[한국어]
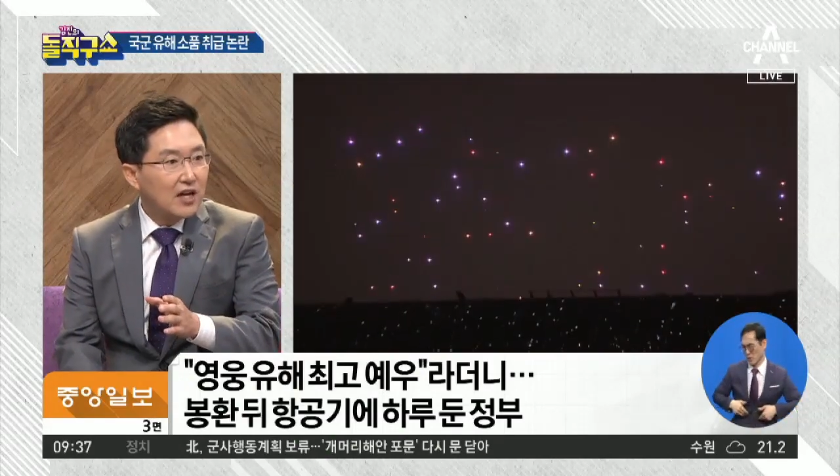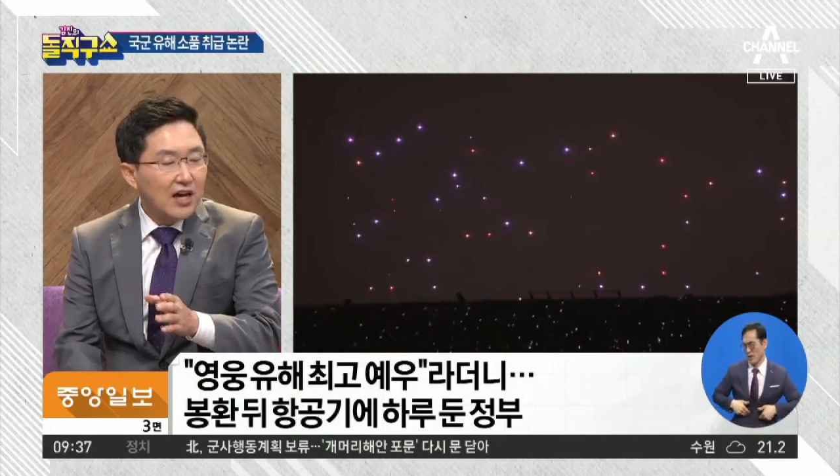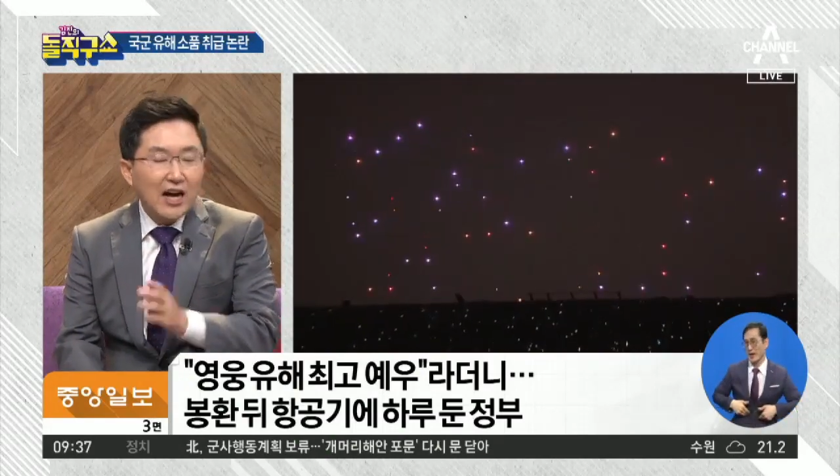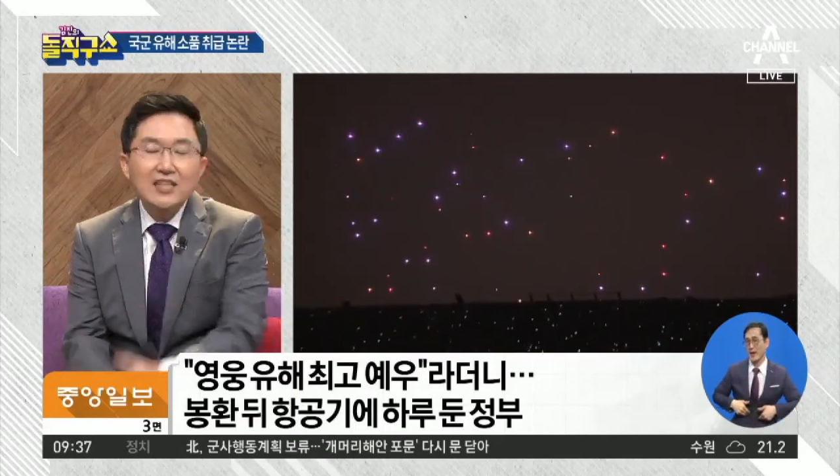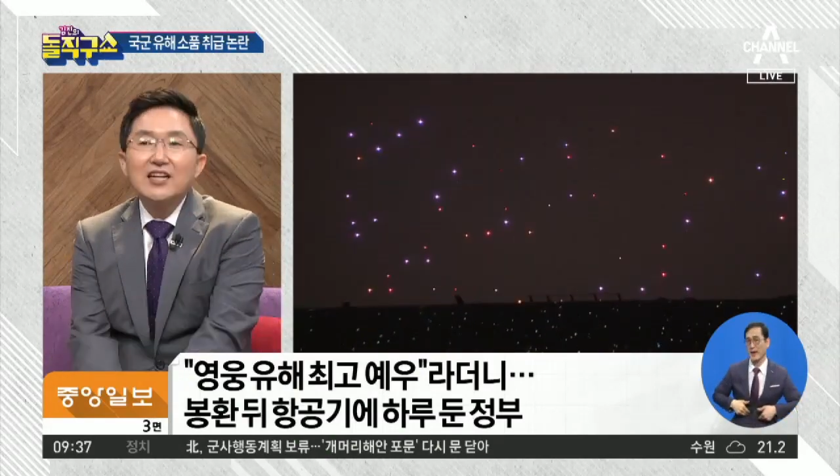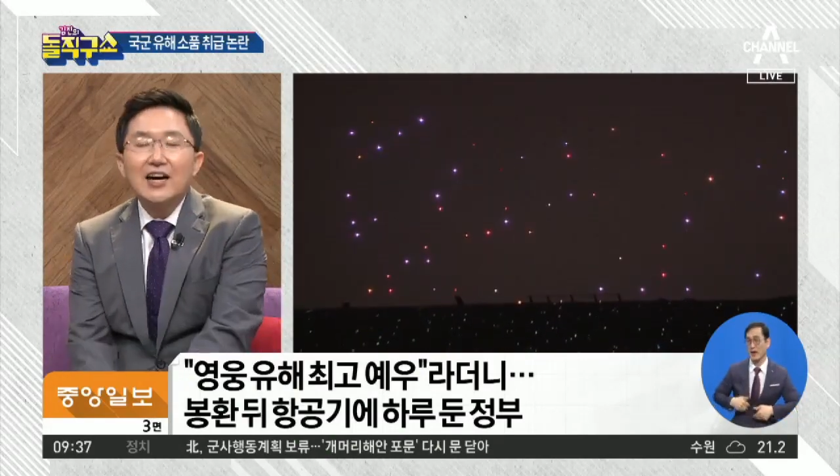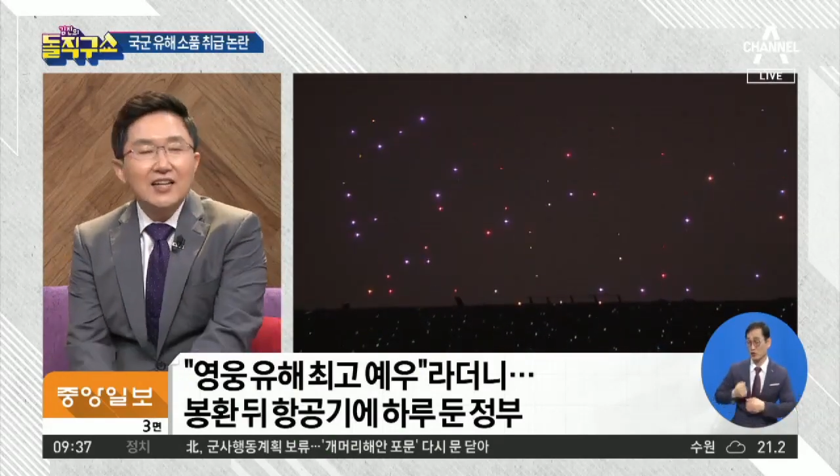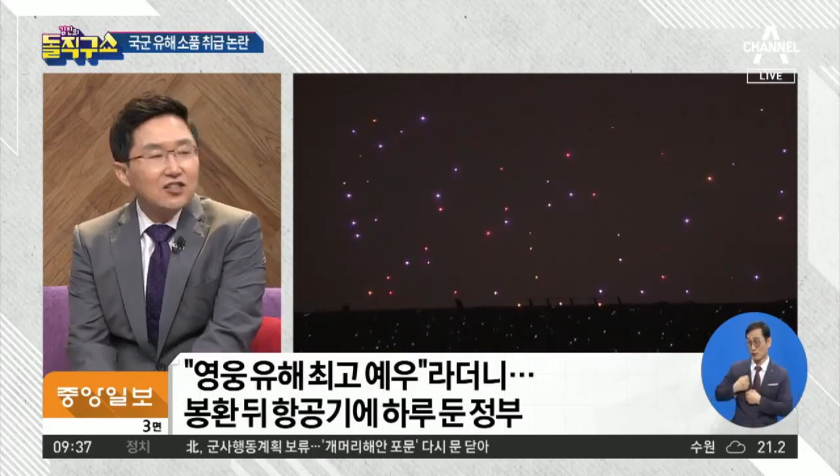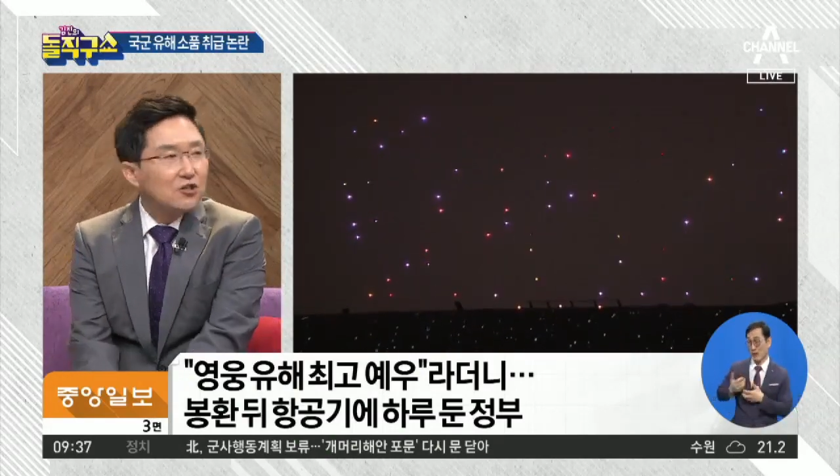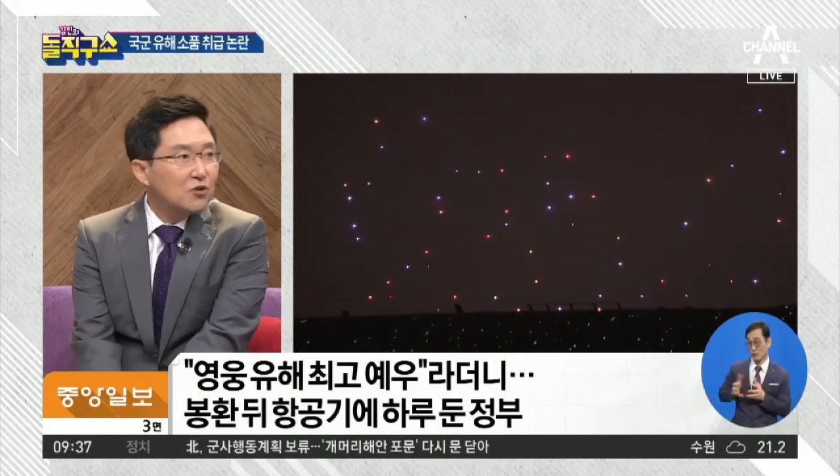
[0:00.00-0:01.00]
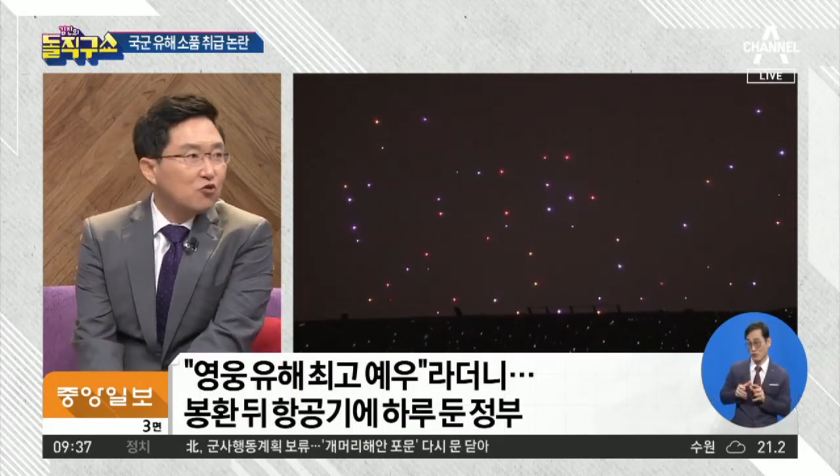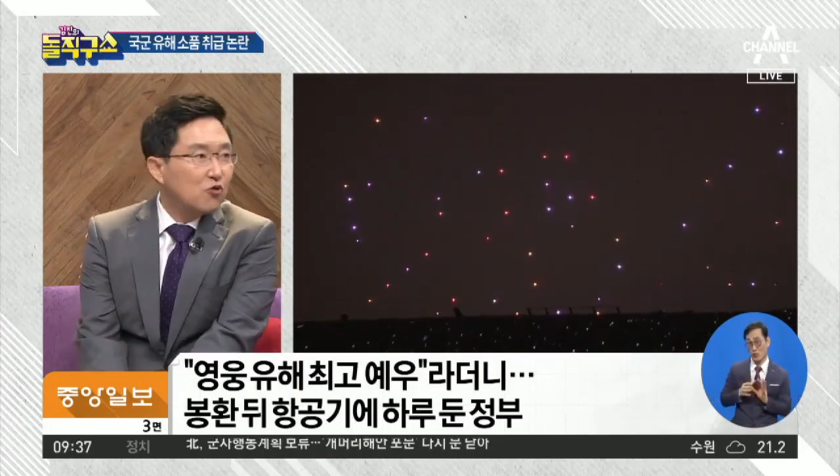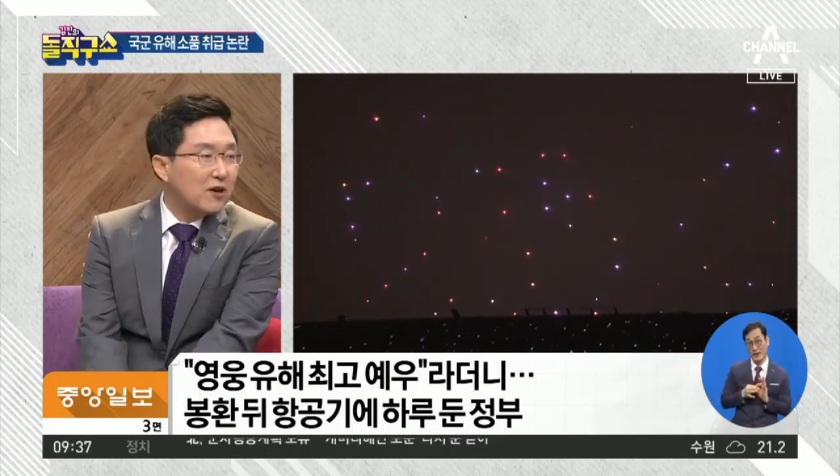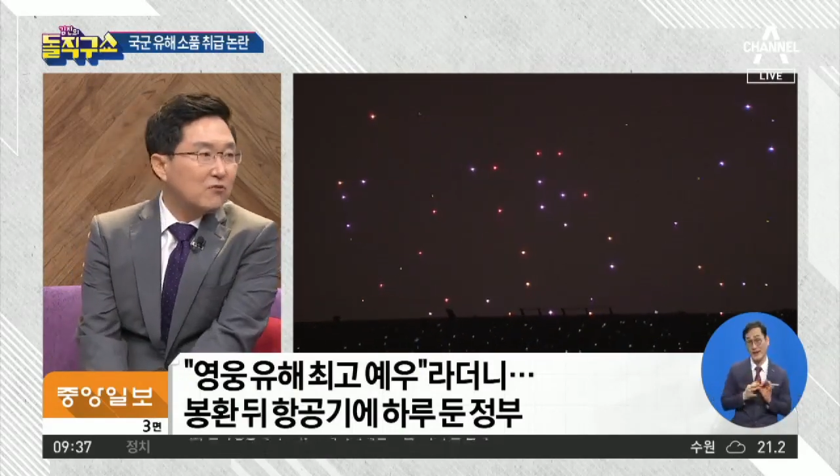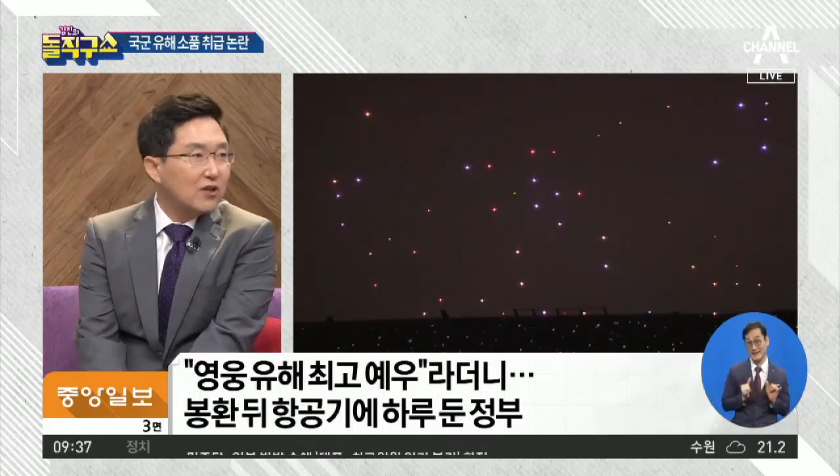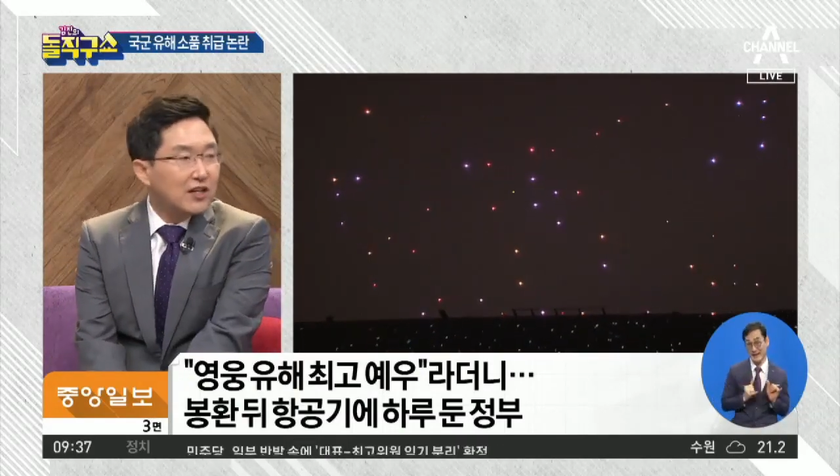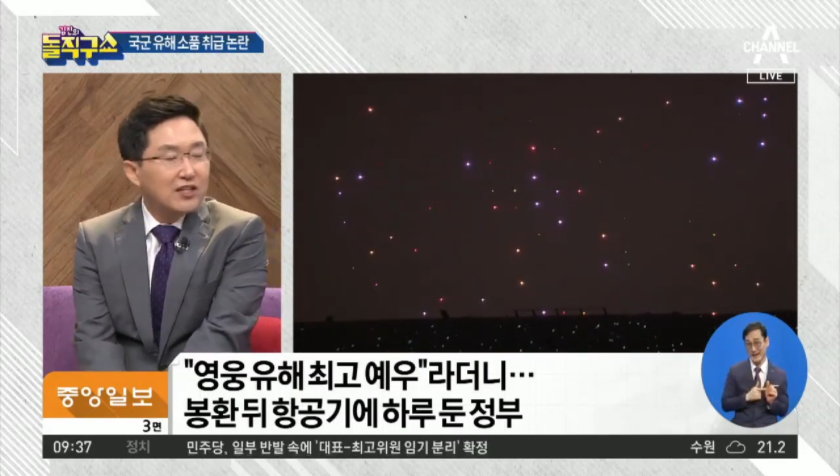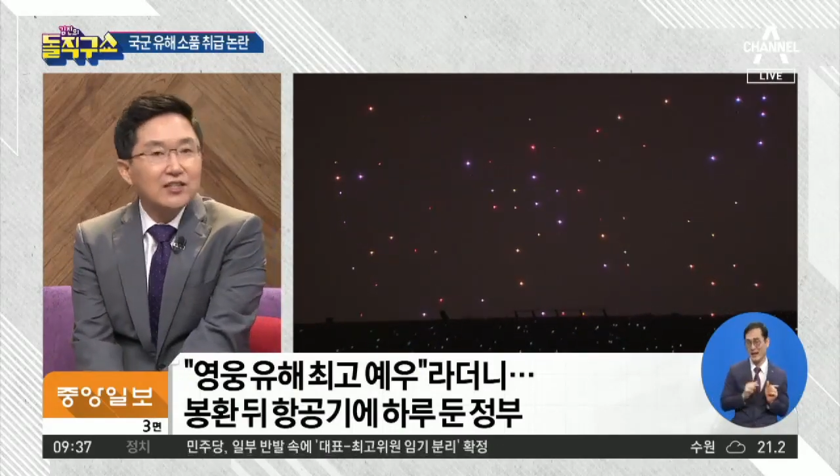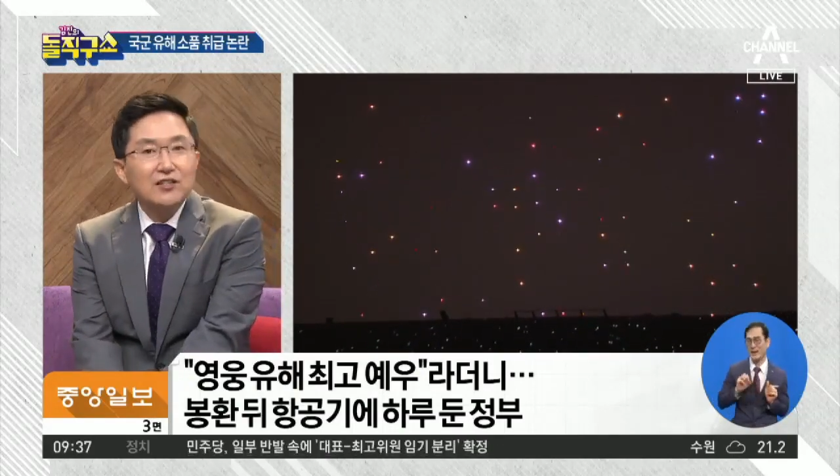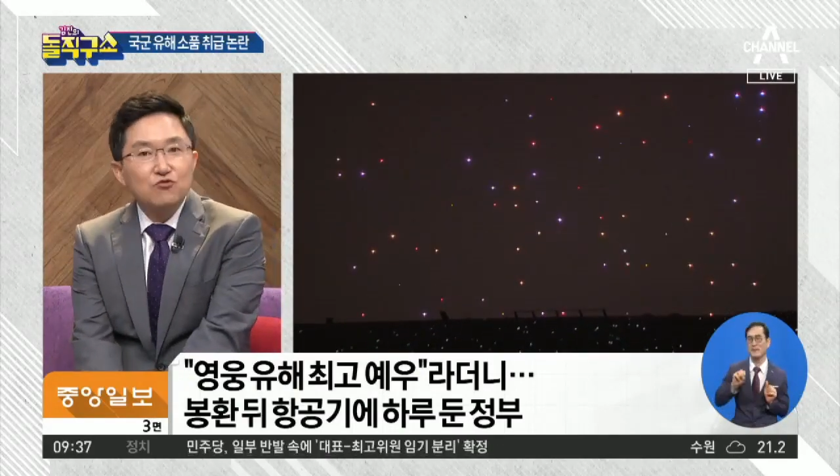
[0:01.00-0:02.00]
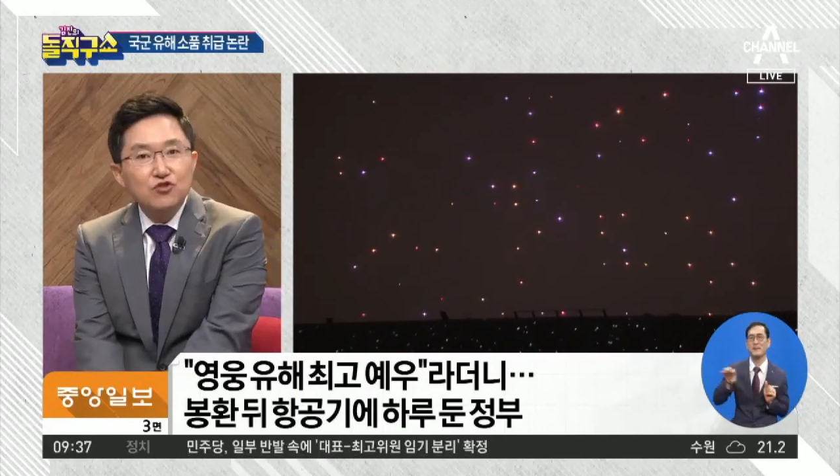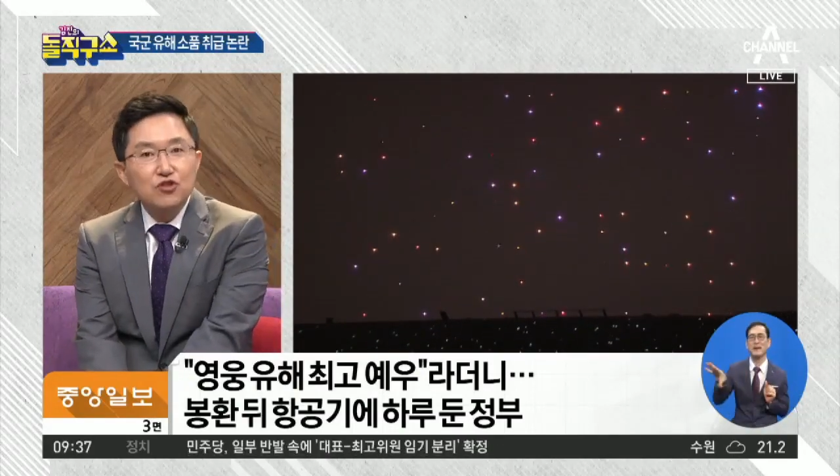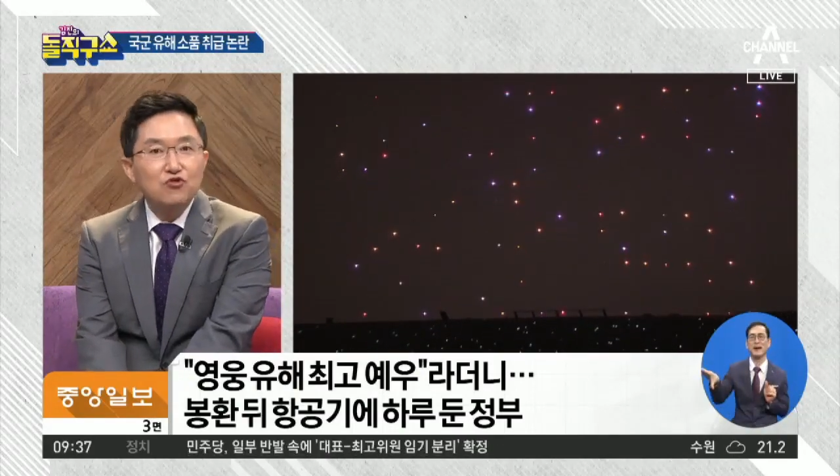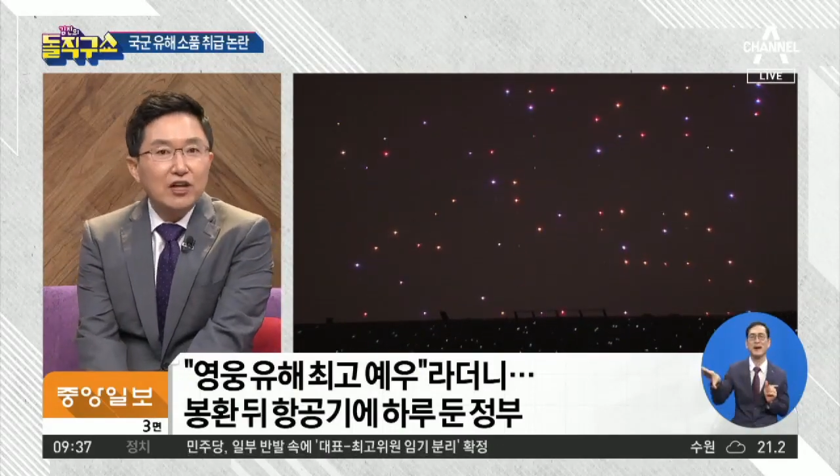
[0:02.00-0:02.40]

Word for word: 하지 않았으면 국방부 관계자는 군인도